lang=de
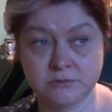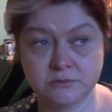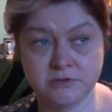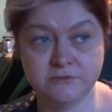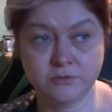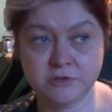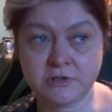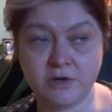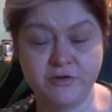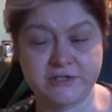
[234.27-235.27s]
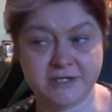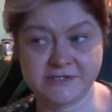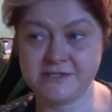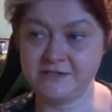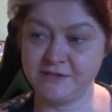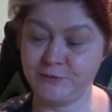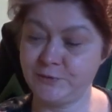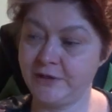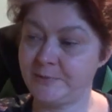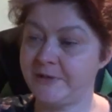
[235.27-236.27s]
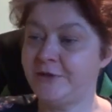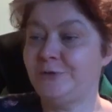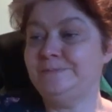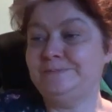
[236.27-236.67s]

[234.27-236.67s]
Und die Woche drauf hat Christian sich Urlaub genommen.